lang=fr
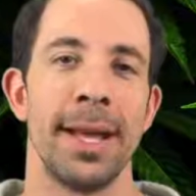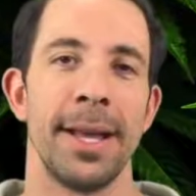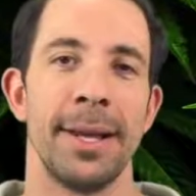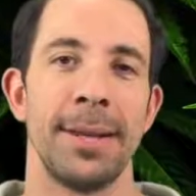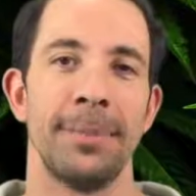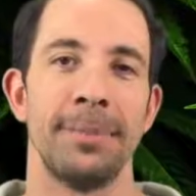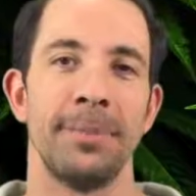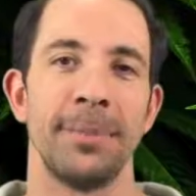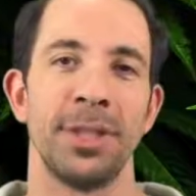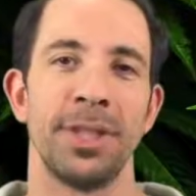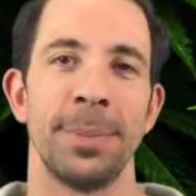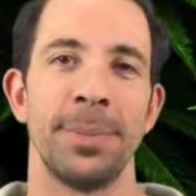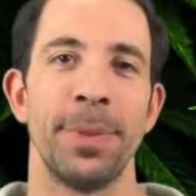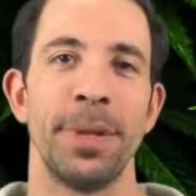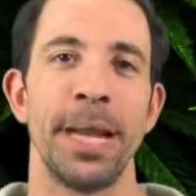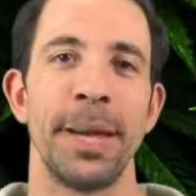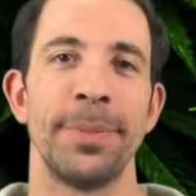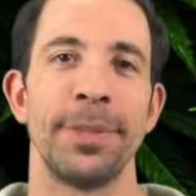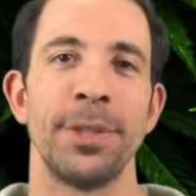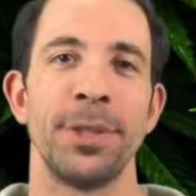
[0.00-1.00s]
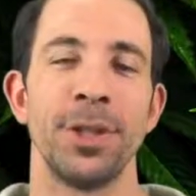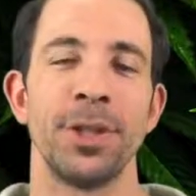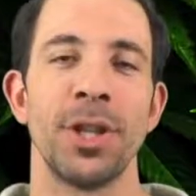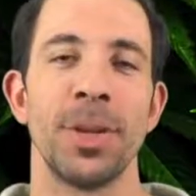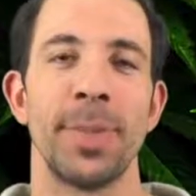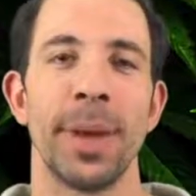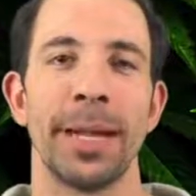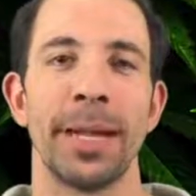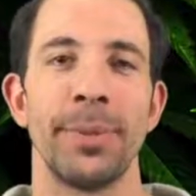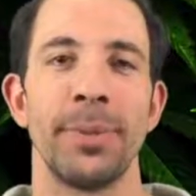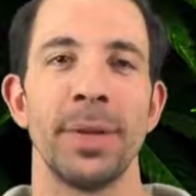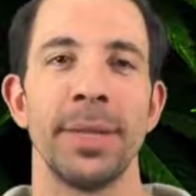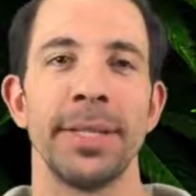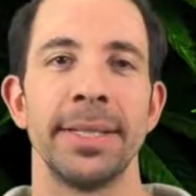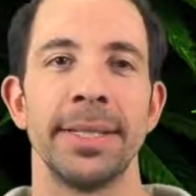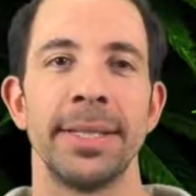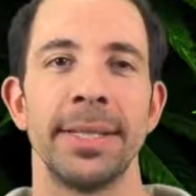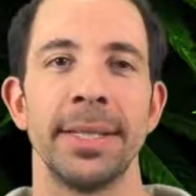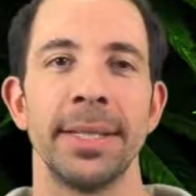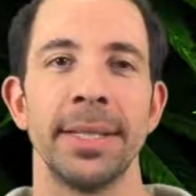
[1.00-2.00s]
Euh, j'ai pas l'habitude de parler
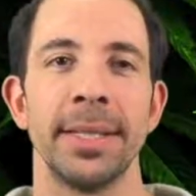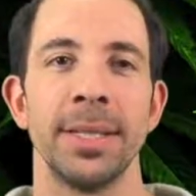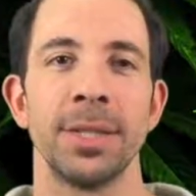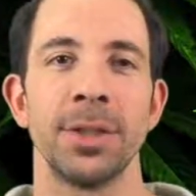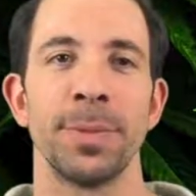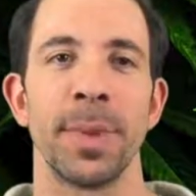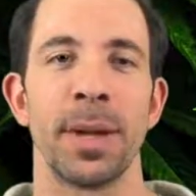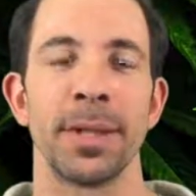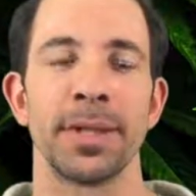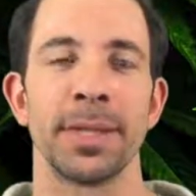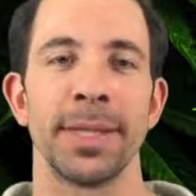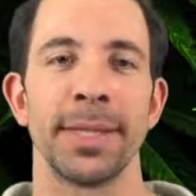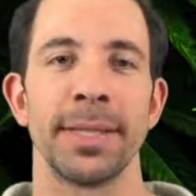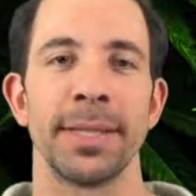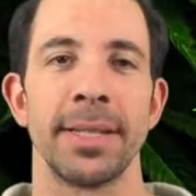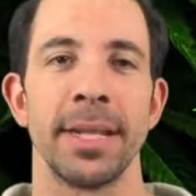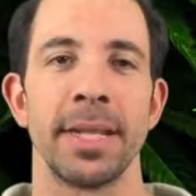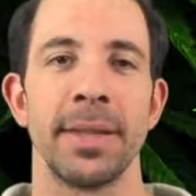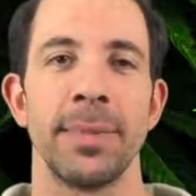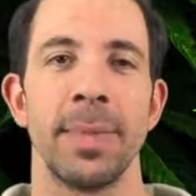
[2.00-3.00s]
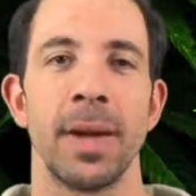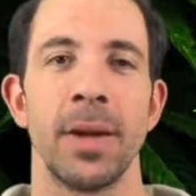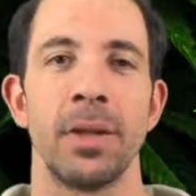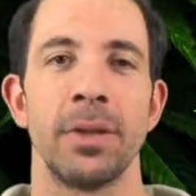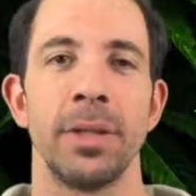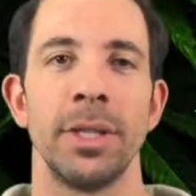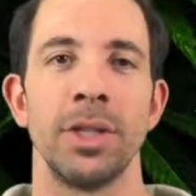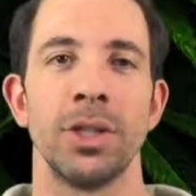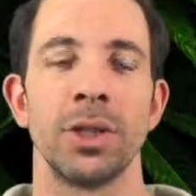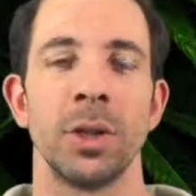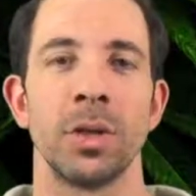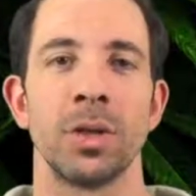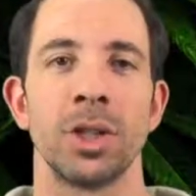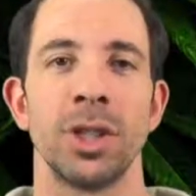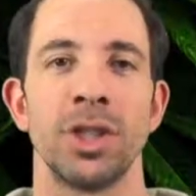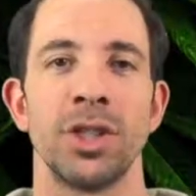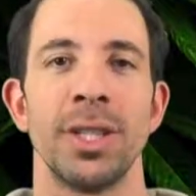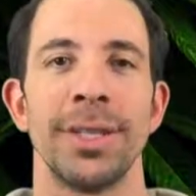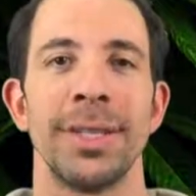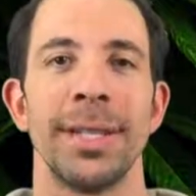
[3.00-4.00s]
politique. Je pense que c'est honnêtement une des choses
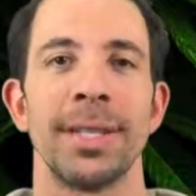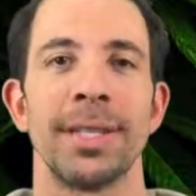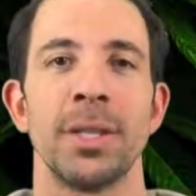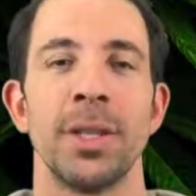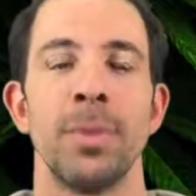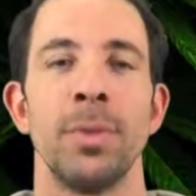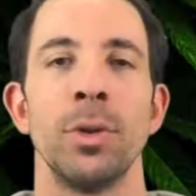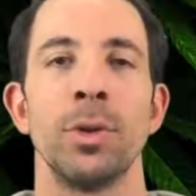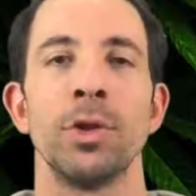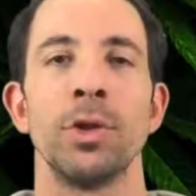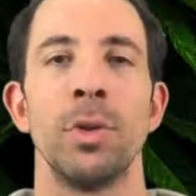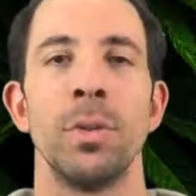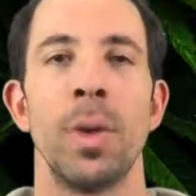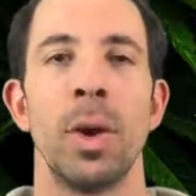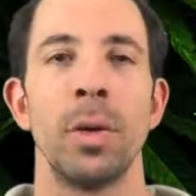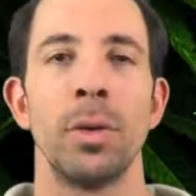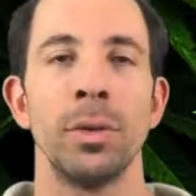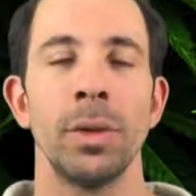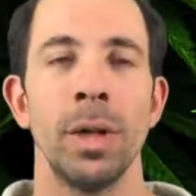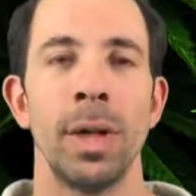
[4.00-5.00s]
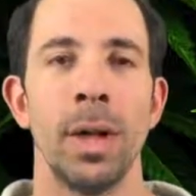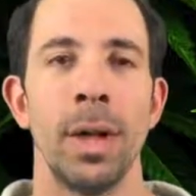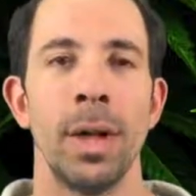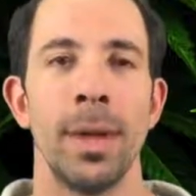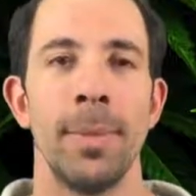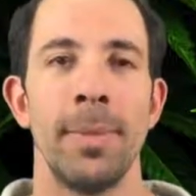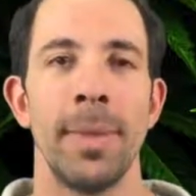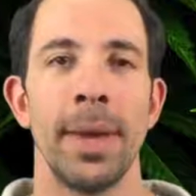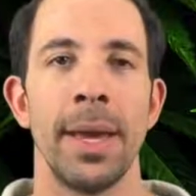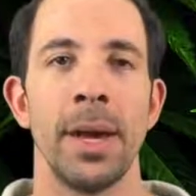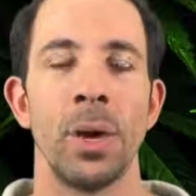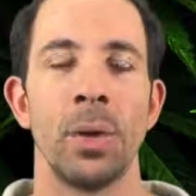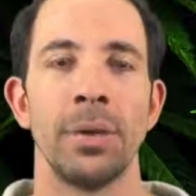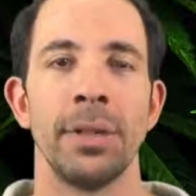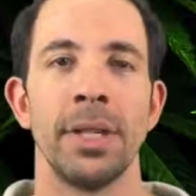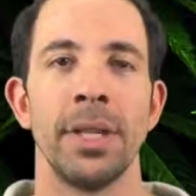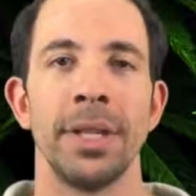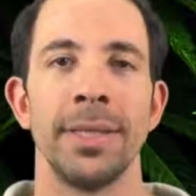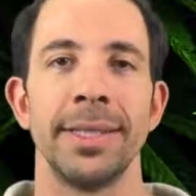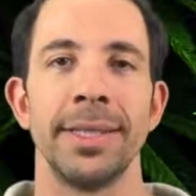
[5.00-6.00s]
que je déteste le plus au monde. Mais on
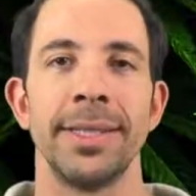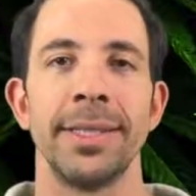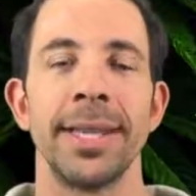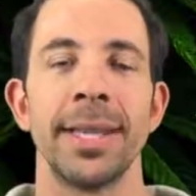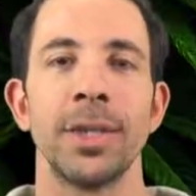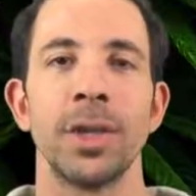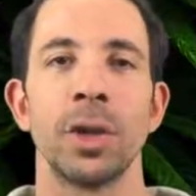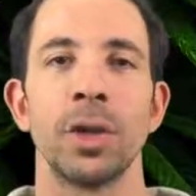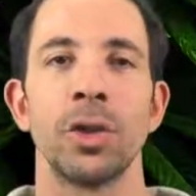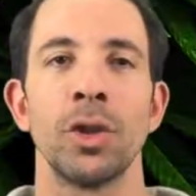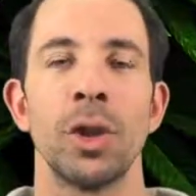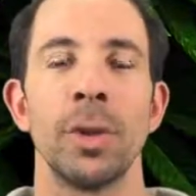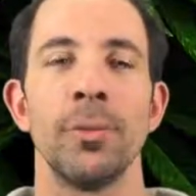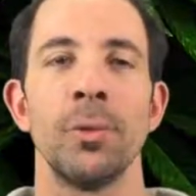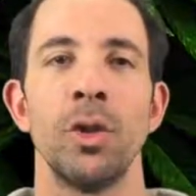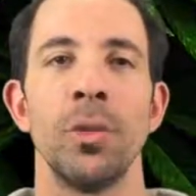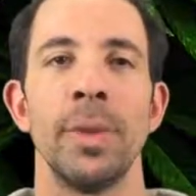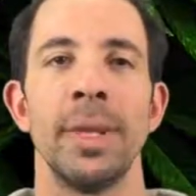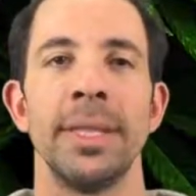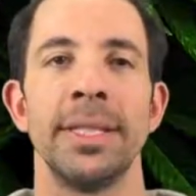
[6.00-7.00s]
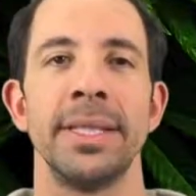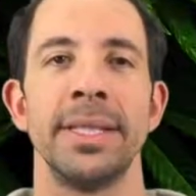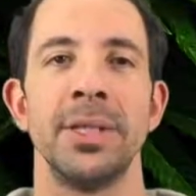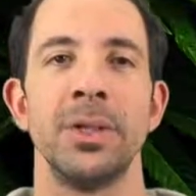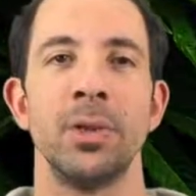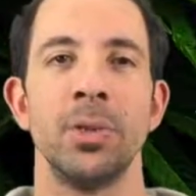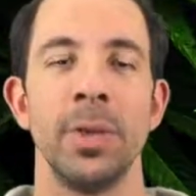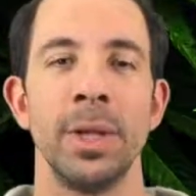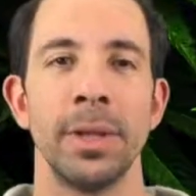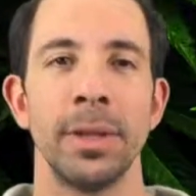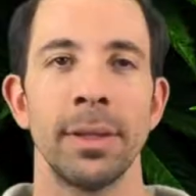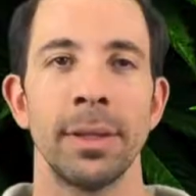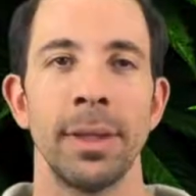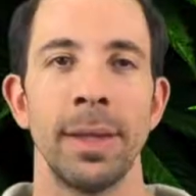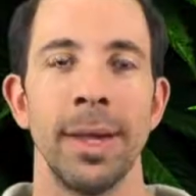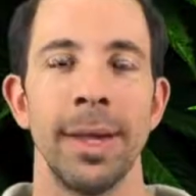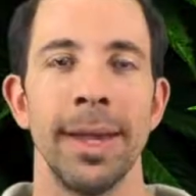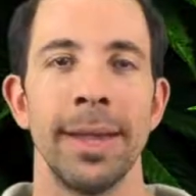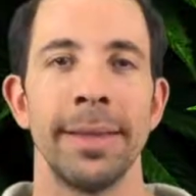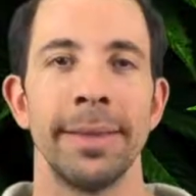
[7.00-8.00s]
est le 17 octobre 2018,
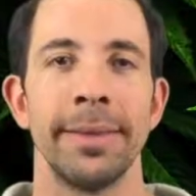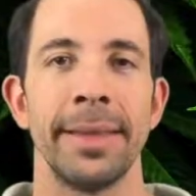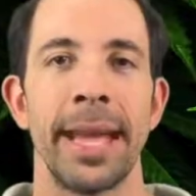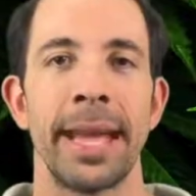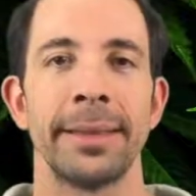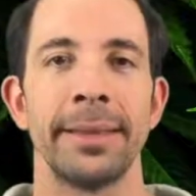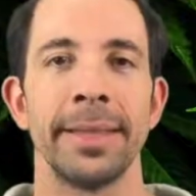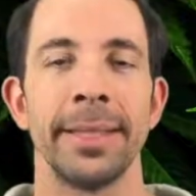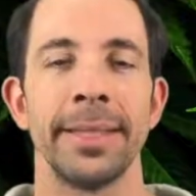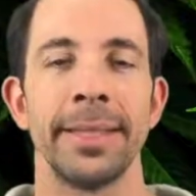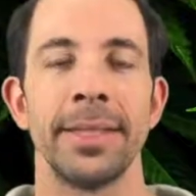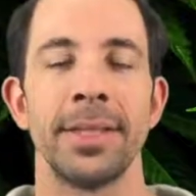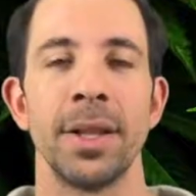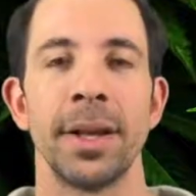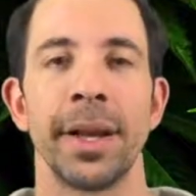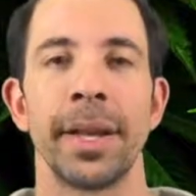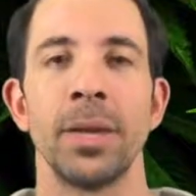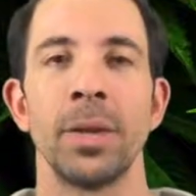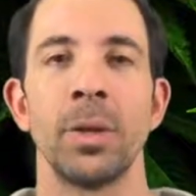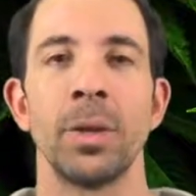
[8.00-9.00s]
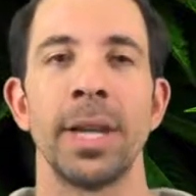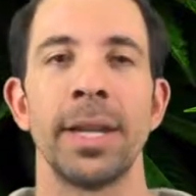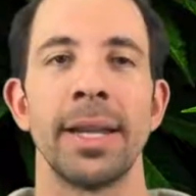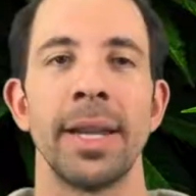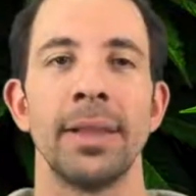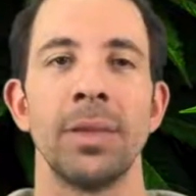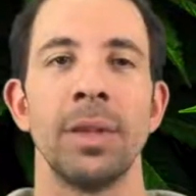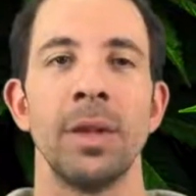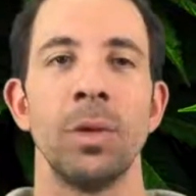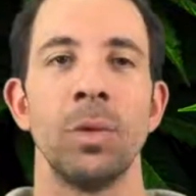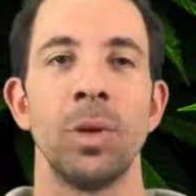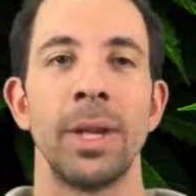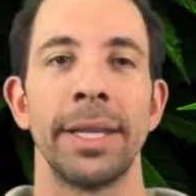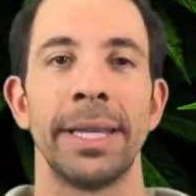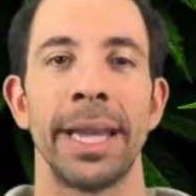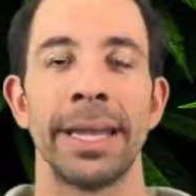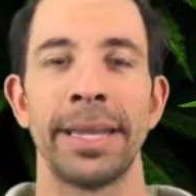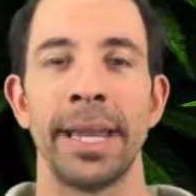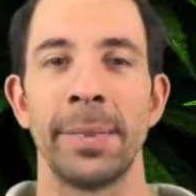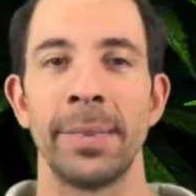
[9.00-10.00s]
date historique au Canada où le
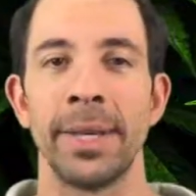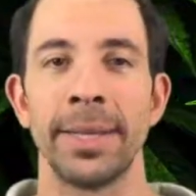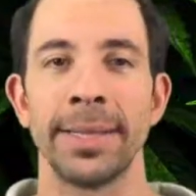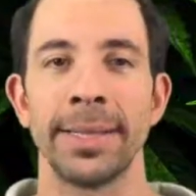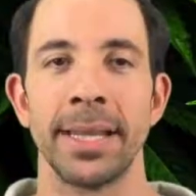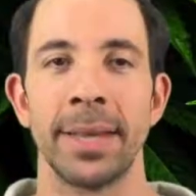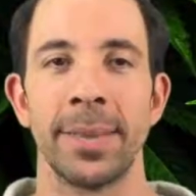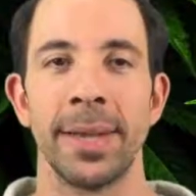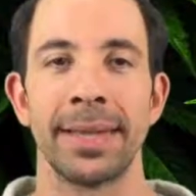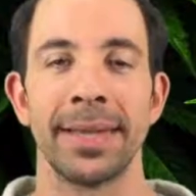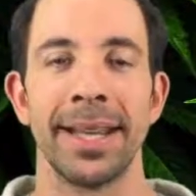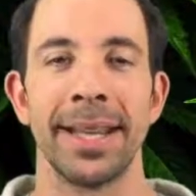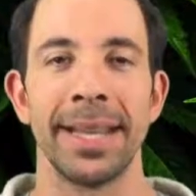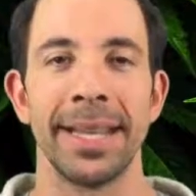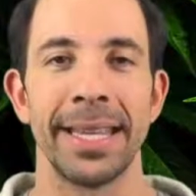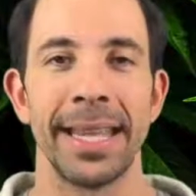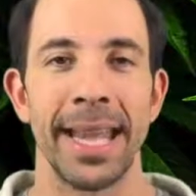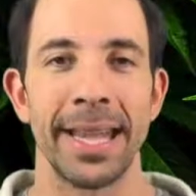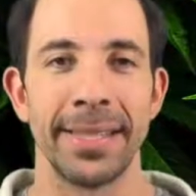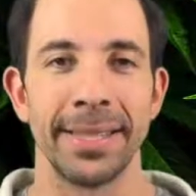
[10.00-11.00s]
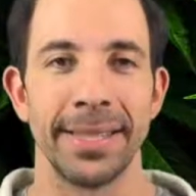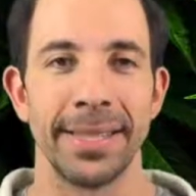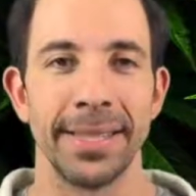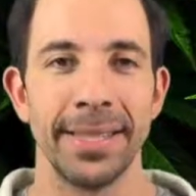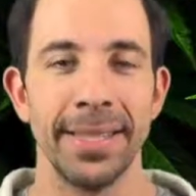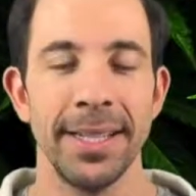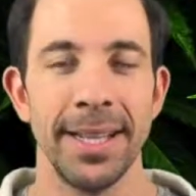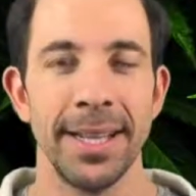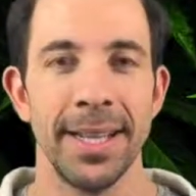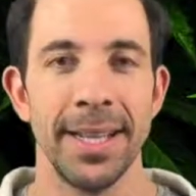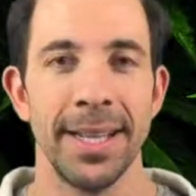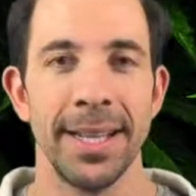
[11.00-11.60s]
cannabis est maintenant légalisé.